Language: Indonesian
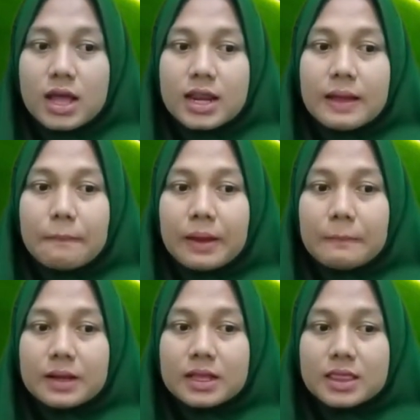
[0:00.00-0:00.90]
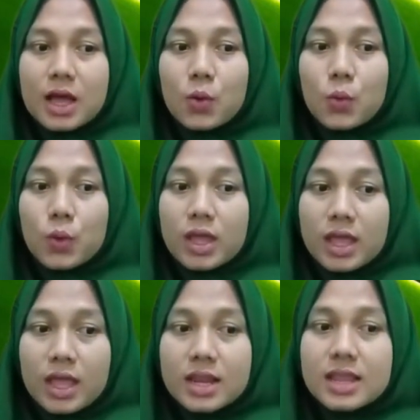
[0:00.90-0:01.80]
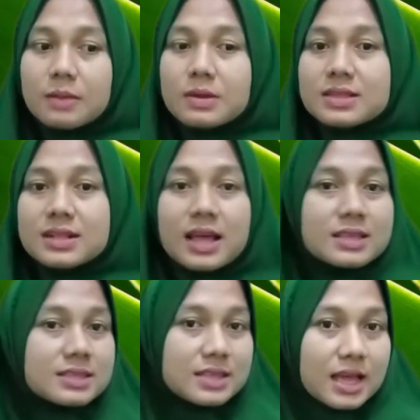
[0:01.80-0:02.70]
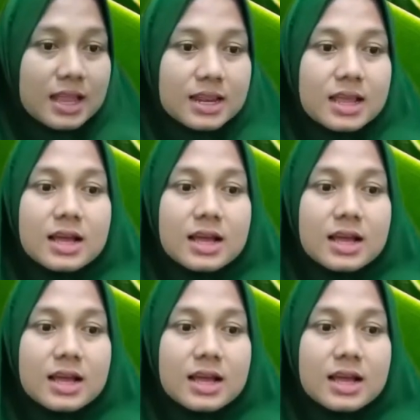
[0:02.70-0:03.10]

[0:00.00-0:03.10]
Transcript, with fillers: dapat mengetahui dan menjelaskan